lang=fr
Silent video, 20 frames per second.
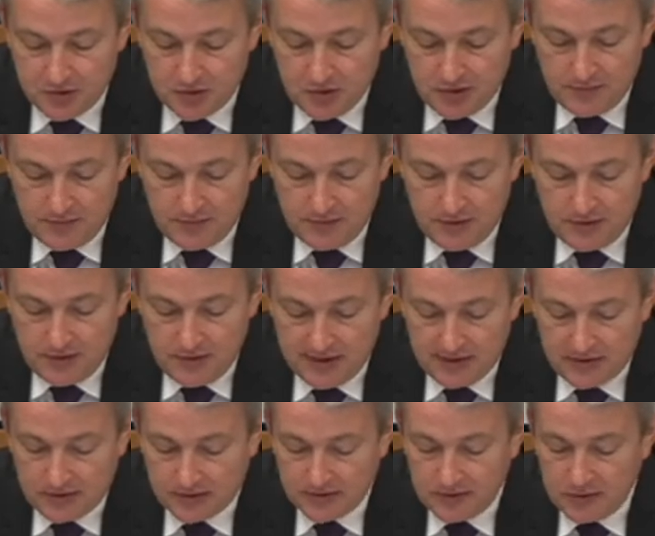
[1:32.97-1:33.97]
comme euh,
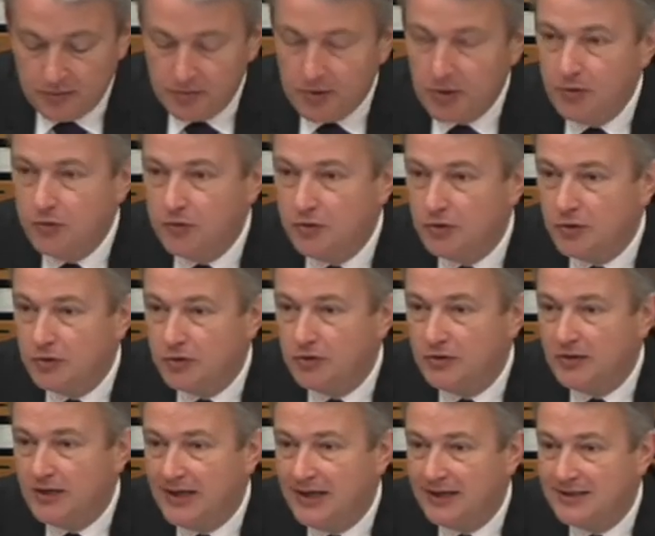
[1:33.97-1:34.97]
étant des demandes
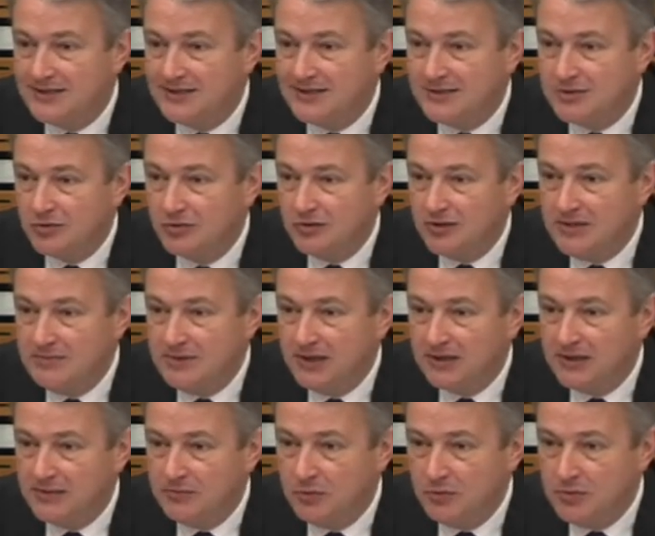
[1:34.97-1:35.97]
tendant à la restriction des
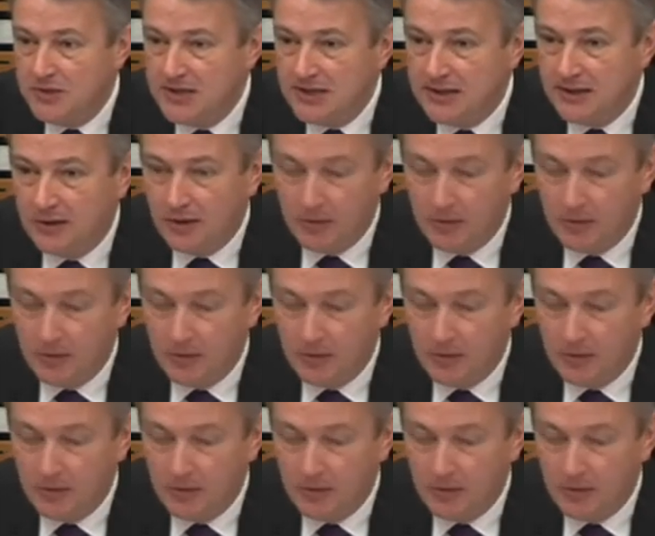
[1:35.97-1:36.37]
libertés publiques.